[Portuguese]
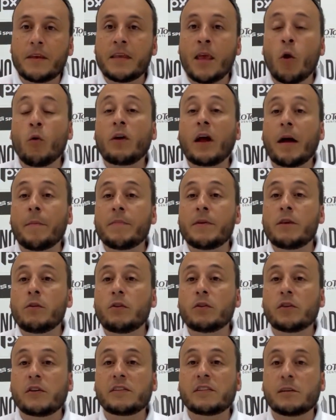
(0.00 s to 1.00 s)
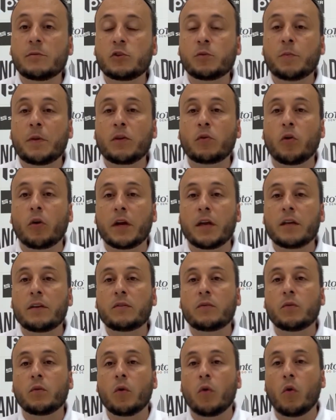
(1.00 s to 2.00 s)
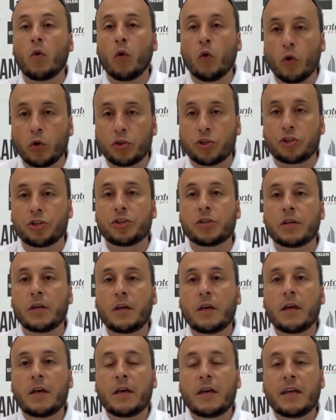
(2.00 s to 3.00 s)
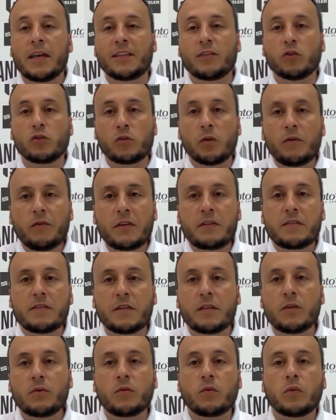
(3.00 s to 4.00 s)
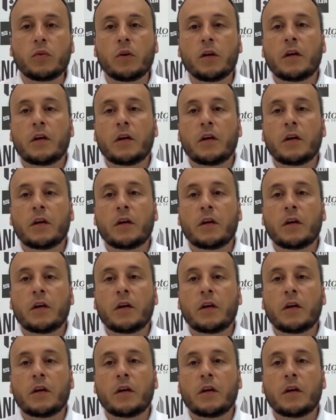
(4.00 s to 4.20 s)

e é o caminho que nós estamos percorrendo hoje. Em 2025,